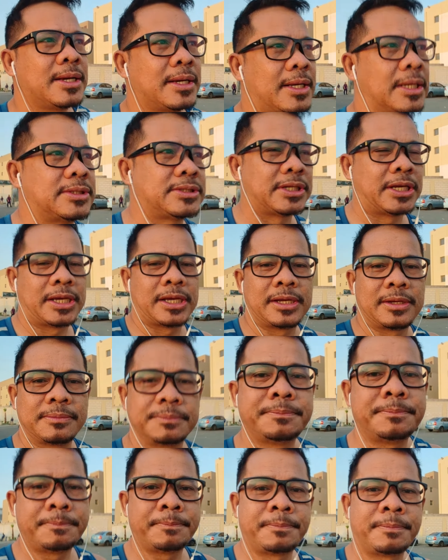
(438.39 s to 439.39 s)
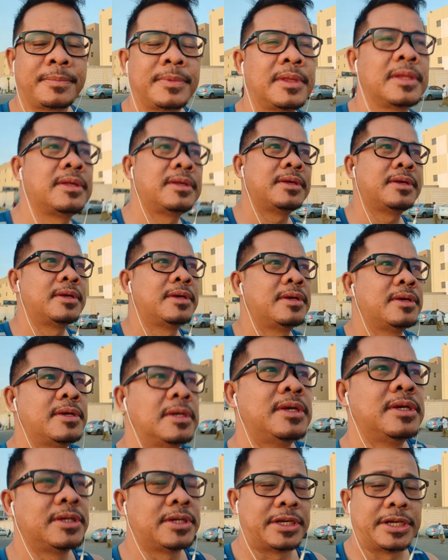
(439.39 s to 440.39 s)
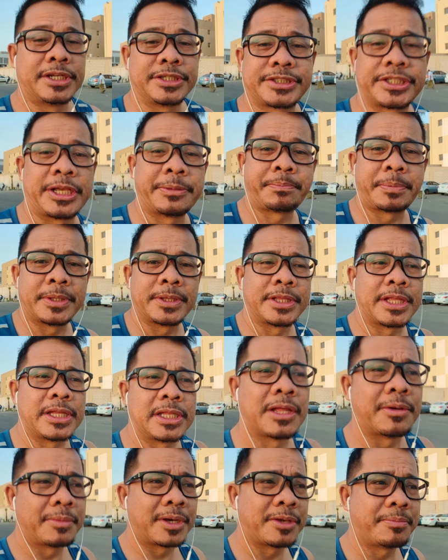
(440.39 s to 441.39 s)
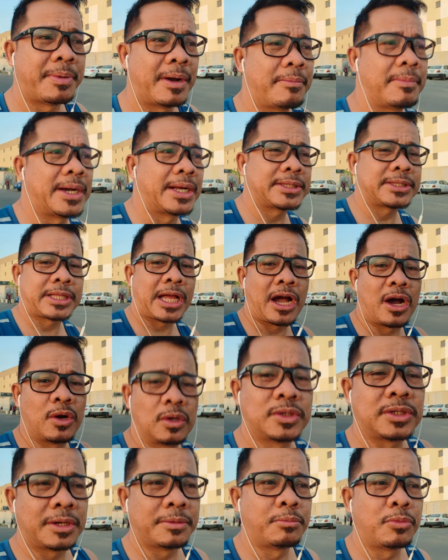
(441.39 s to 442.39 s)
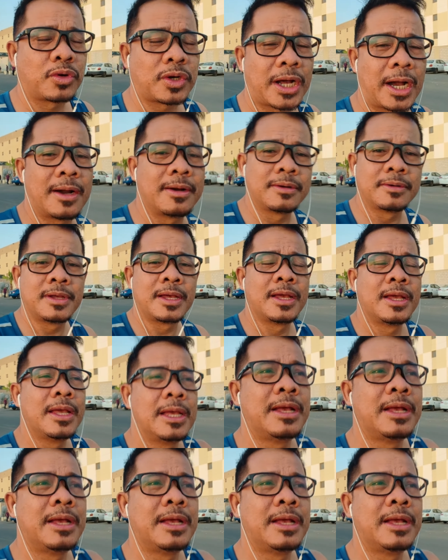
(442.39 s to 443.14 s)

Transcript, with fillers: Kasi Iisipin din ng mga ibang mga tao na mukhang